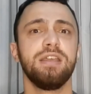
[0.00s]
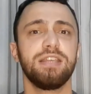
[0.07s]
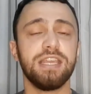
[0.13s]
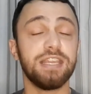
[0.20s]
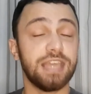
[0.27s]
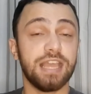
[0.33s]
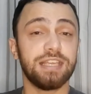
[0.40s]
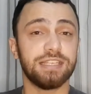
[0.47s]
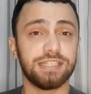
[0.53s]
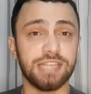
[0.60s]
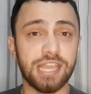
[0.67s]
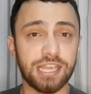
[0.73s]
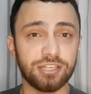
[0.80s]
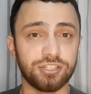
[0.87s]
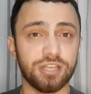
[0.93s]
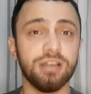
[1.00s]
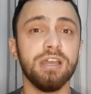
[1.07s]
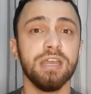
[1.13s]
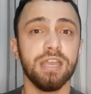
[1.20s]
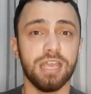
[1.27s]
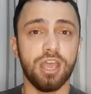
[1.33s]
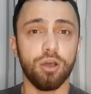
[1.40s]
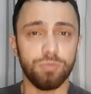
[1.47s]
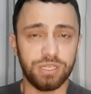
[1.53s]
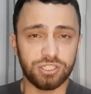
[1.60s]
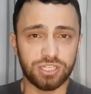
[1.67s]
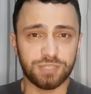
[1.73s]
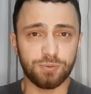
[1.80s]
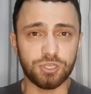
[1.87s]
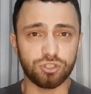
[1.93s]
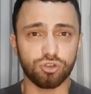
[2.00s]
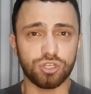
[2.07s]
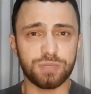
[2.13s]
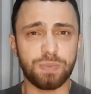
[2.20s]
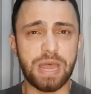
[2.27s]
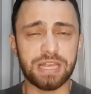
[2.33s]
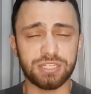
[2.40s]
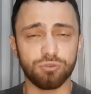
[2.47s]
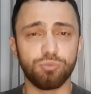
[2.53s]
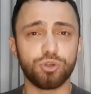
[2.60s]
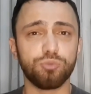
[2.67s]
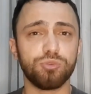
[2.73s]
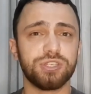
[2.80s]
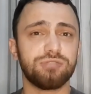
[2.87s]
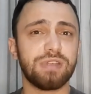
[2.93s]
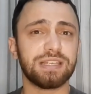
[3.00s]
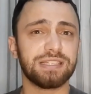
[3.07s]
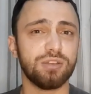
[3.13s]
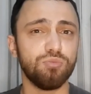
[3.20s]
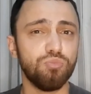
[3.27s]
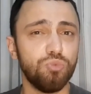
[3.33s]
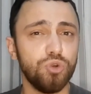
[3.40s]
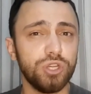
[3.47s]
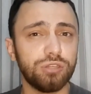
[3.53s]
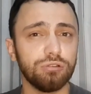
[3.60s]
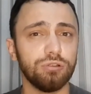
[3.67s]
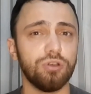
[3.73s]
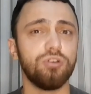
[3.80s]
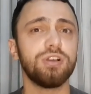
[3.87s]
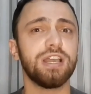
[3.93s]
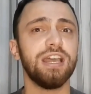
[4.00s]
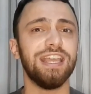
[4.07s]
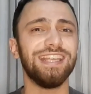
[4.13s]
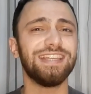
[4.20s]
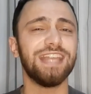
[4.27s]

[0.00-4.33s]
quem quer que seja, realmente as pessoas passam por uma situação muito longa e